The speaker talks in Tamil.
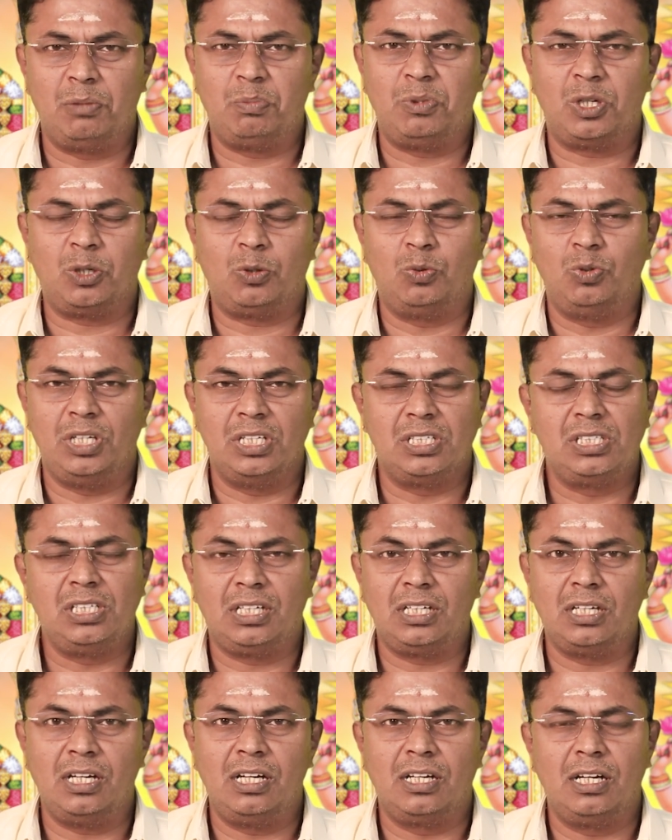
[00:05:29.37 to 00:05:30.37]
ஏற்படக்கூடிய
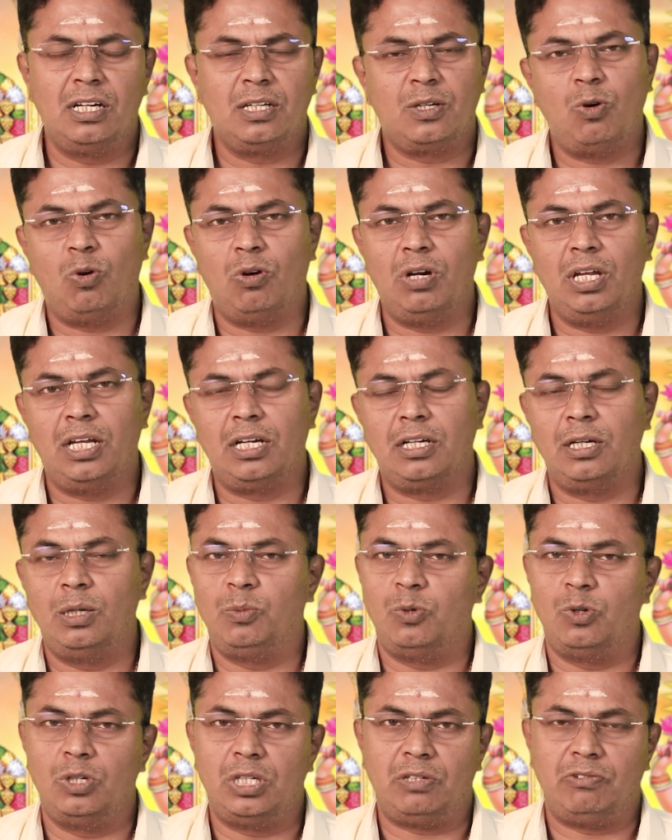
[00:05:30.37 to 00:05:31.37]
சிக்கல்கள்
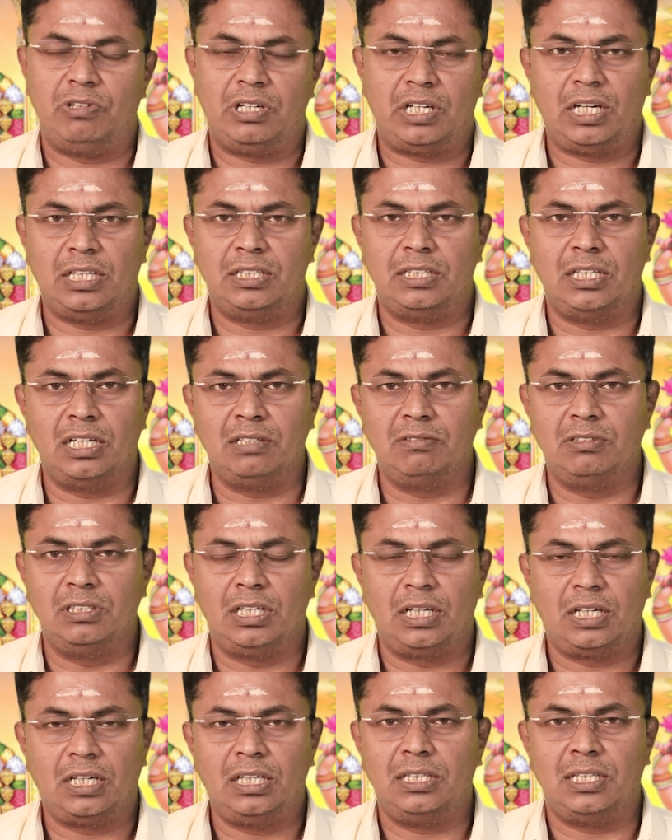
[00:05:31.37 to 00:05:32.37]
கோளாறுகள் போன்றவற்றை
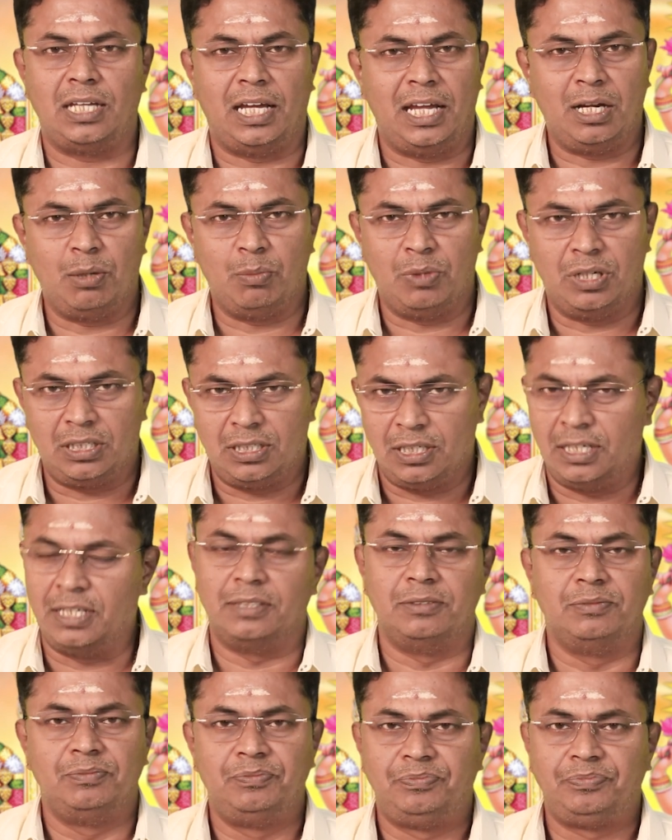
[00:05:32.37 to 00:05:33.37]
தருவதற்கு தயங்க மாட்டார்
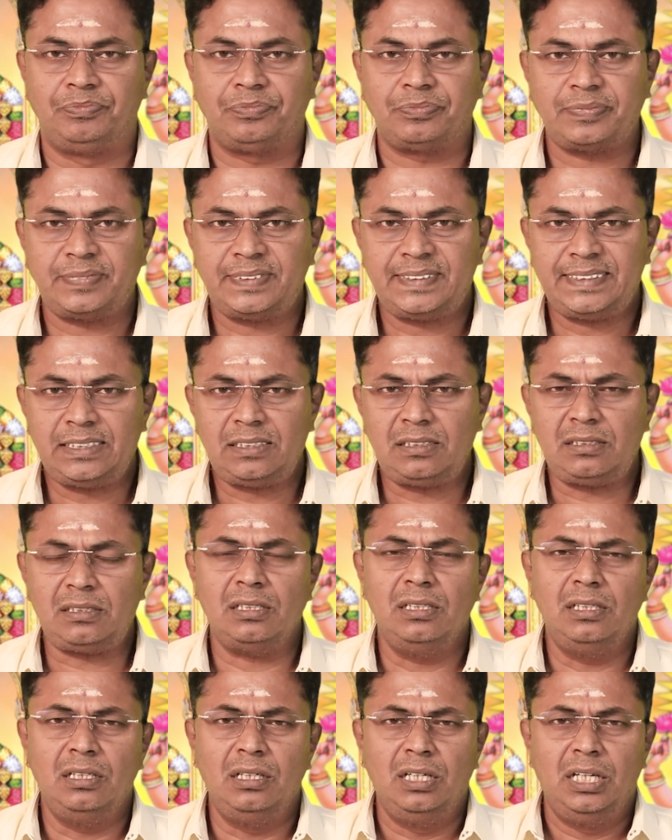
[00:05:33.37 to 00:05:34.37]

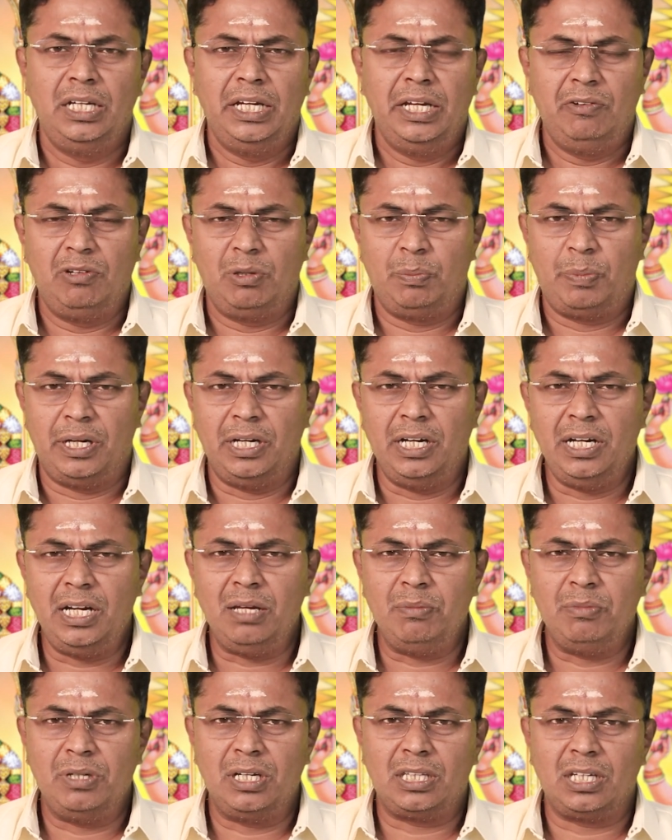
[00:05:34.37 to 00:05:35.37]
இவர்
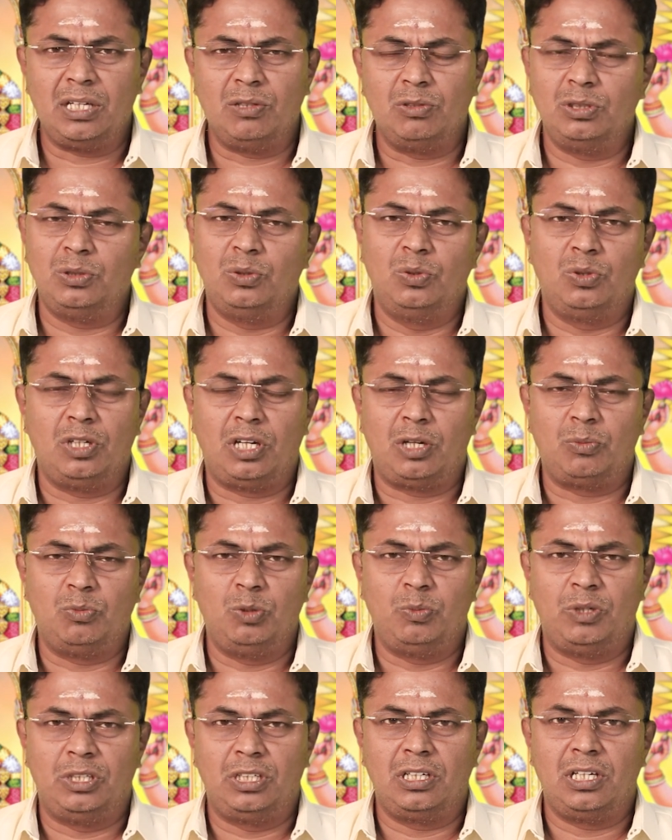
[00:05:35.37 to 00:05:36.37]
பன்னெண்டாம் இடத்துல வந்து
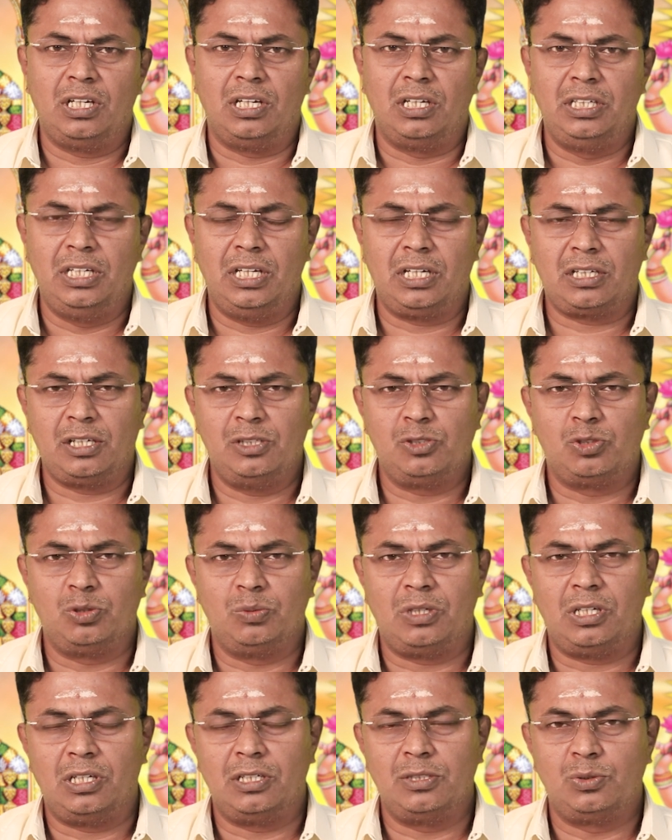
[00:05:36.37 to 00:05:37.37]
உட்காரும்போது பார்த்தீங்கன்னா இயற்கை
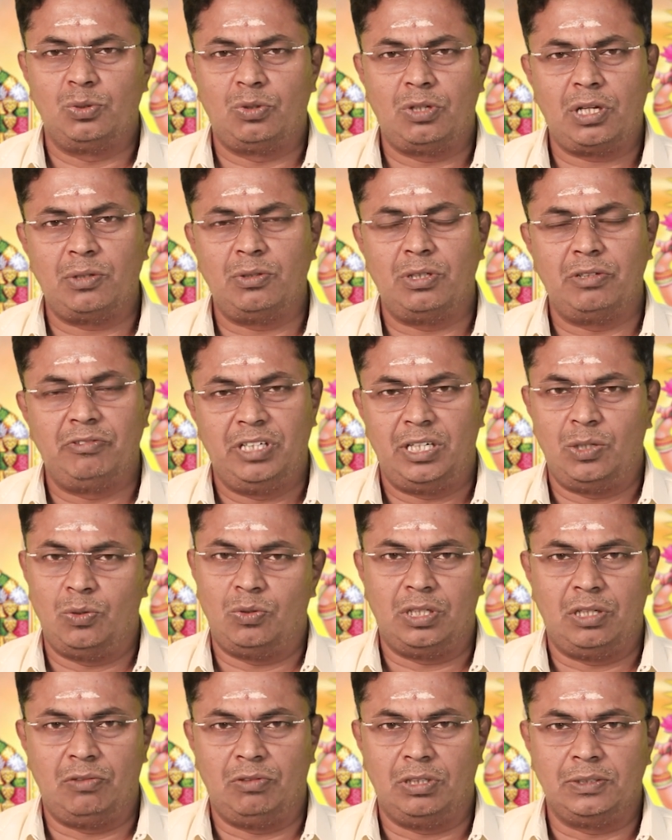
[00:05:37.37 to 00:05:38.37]
சுவரான சுக்கரனோட வீட்டில்
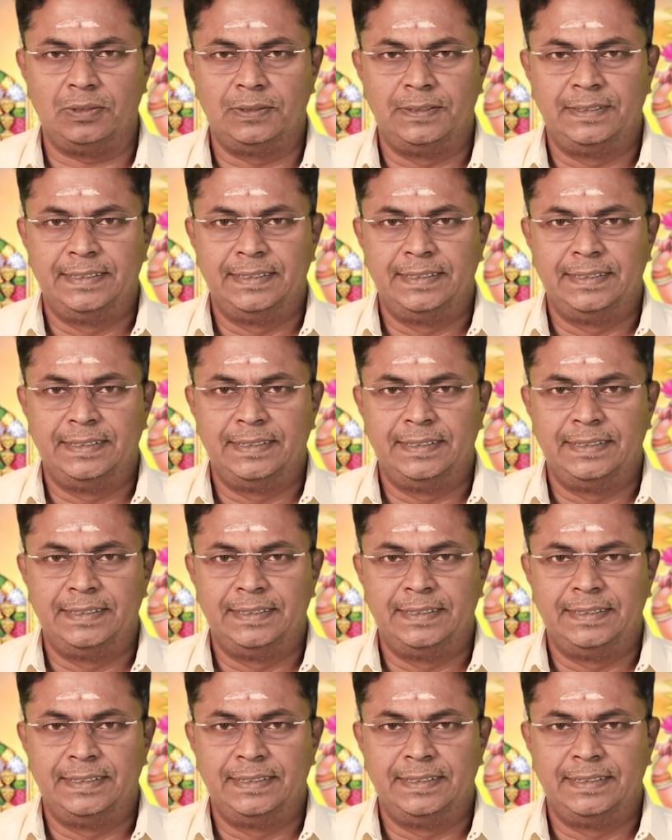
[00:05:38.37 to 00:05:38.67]
உட்காருவார்